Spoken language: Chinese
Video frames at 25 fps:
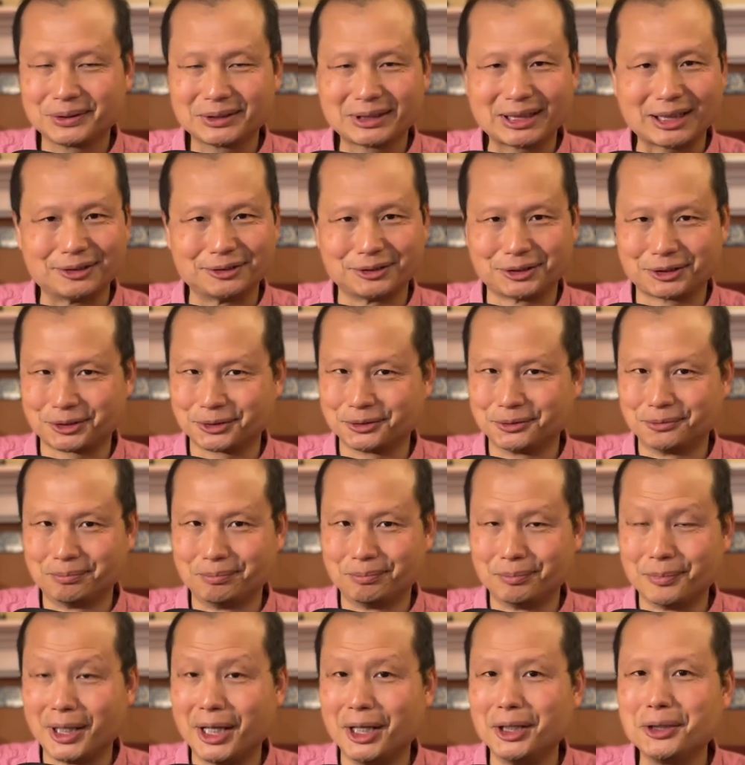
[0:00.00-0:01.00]
倒是
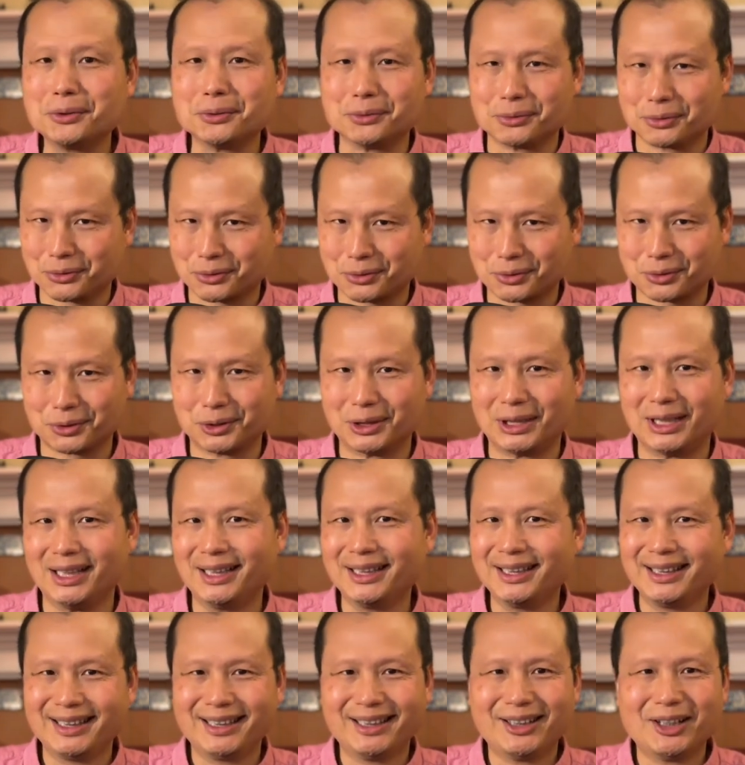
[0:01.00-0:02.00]
没有说，
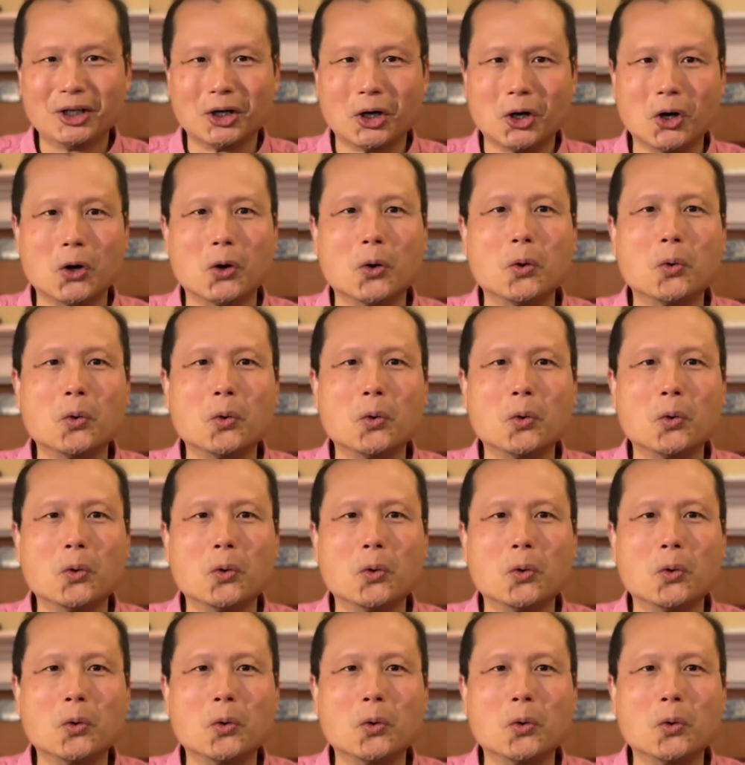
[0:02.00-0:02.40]
哦，